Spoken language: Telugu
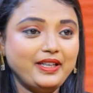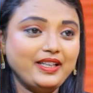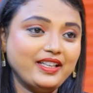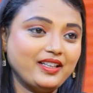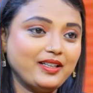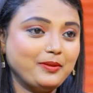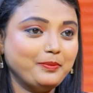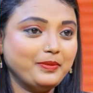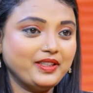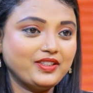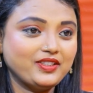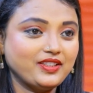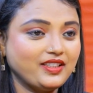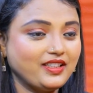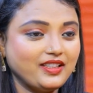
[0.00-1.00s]
బీటెక్
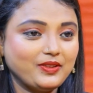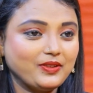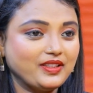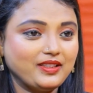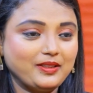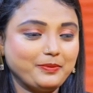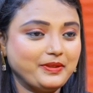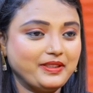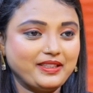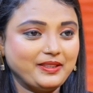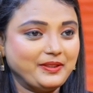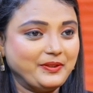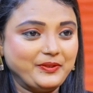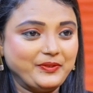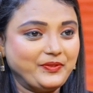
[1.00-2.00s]
కంప్లీట్ చేయలేదు కదా
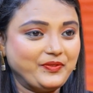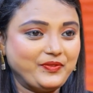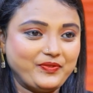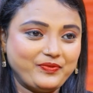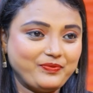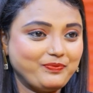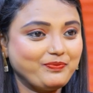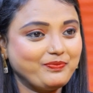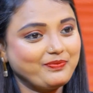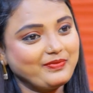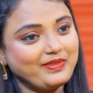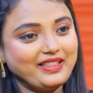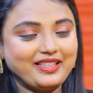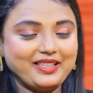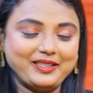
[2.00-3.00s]
చేయలేదు బిఏ
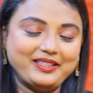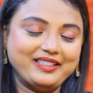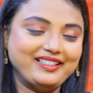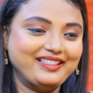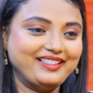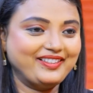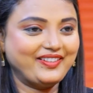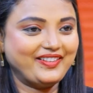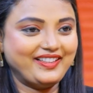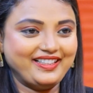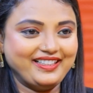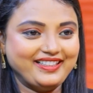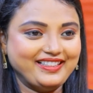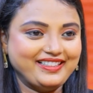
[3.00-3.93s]
కంప్లీట్ ఓకే